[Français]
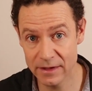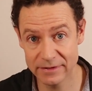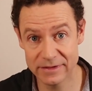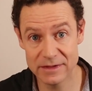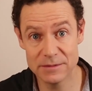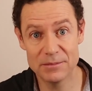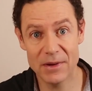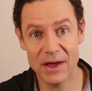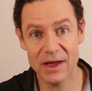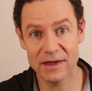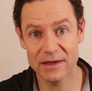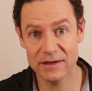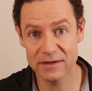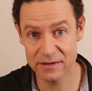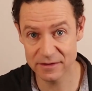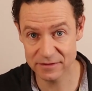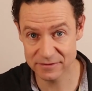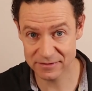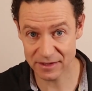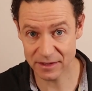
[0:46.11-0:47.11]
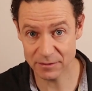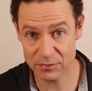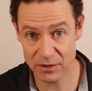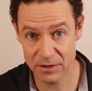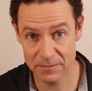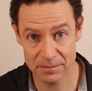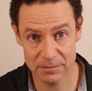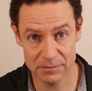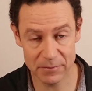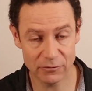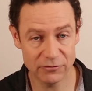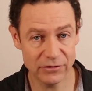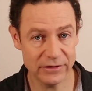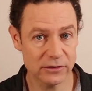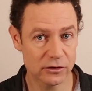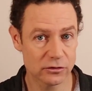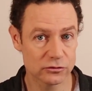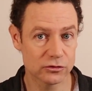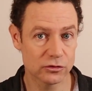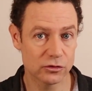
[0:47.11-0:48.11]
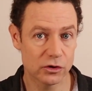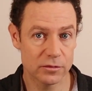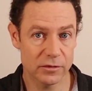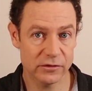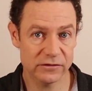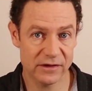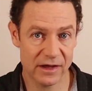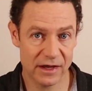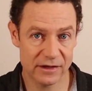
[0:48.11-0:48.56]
qui paraît simple, mais en fait quand on commence